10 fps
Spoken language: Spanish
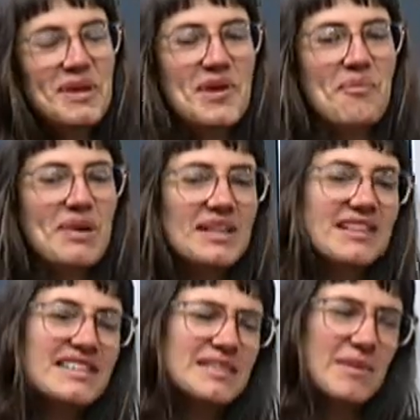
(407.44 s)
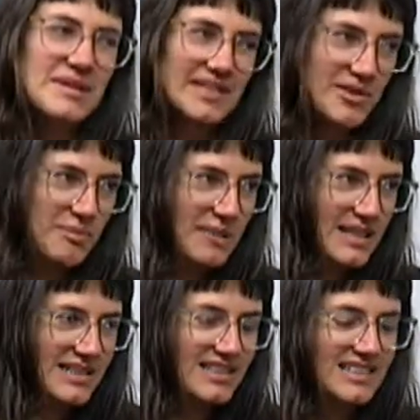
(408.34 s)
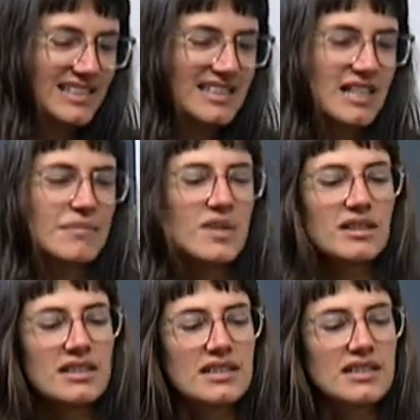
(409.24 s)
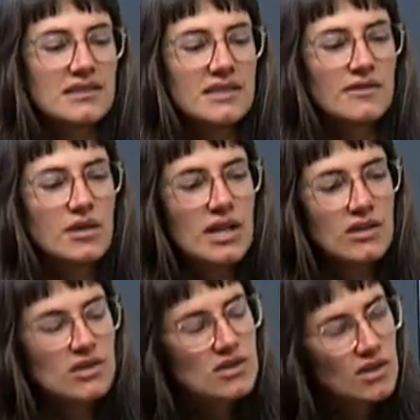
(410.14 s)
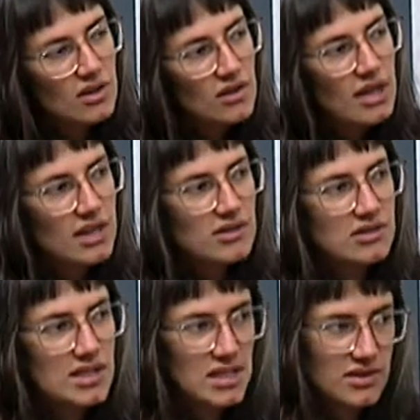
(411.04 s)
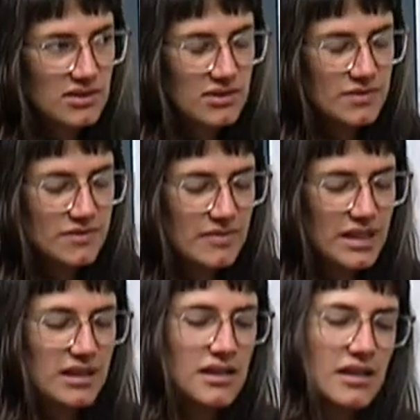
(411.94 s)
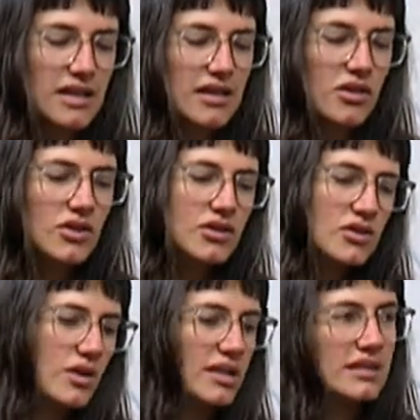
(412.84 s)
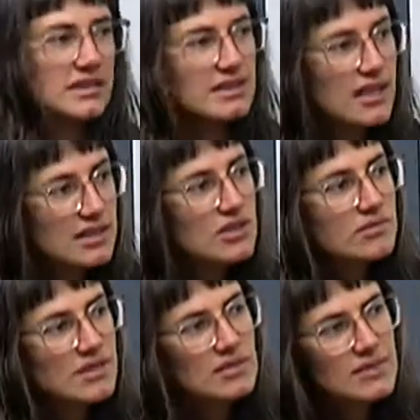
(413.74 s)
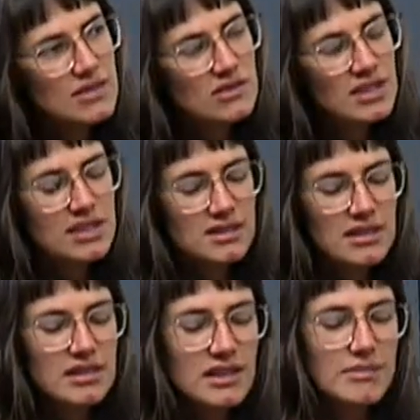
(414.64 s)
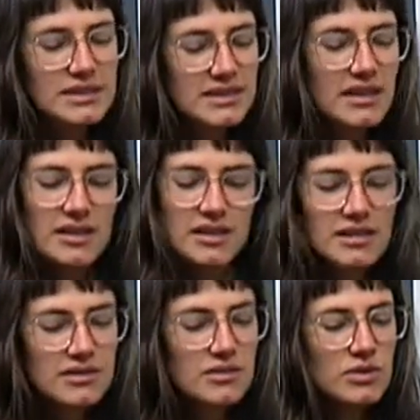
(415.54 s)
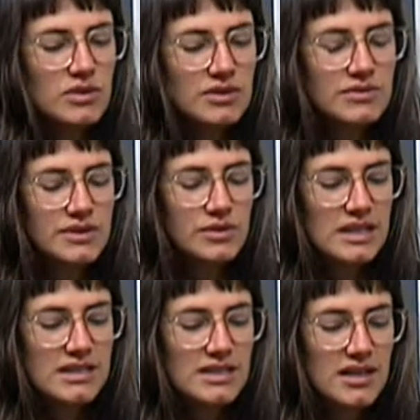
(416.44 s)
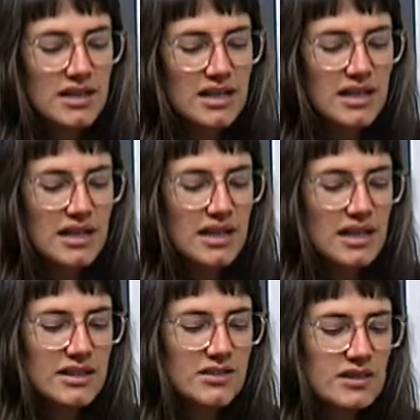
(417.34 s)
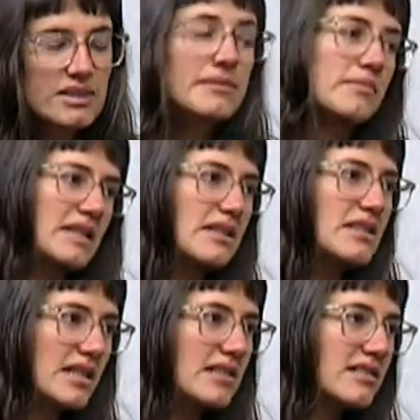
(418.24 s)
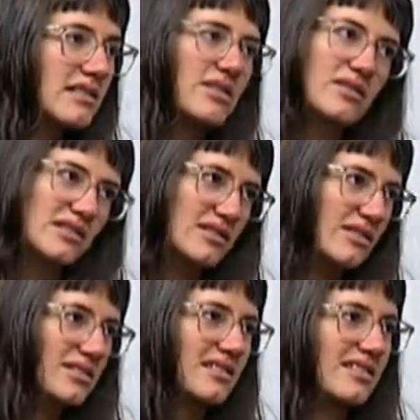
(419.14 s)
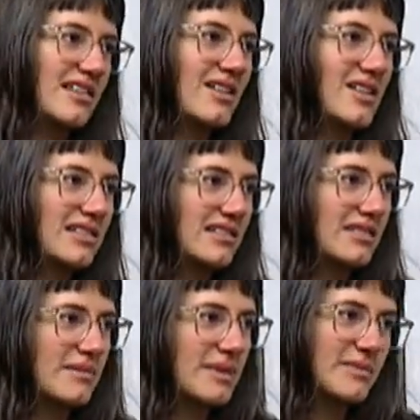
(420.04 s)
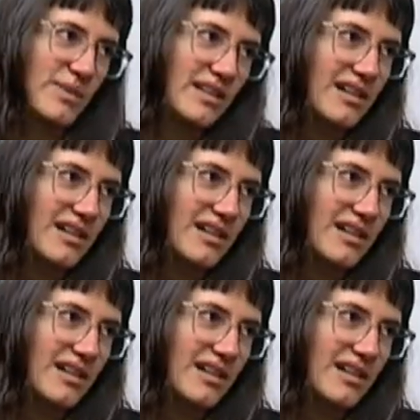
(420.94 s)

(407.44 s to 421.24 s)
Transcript: bueno, pueden ir las mamás de acompañante en realidad, pero el taller es enfocado solo a los niños entre 8 a 13 años más o menos, que ya están en capacidad de hacer un montón de figuras. Ellos reciben mi asistencia, entonces no es necesario que estén las mamás, pueden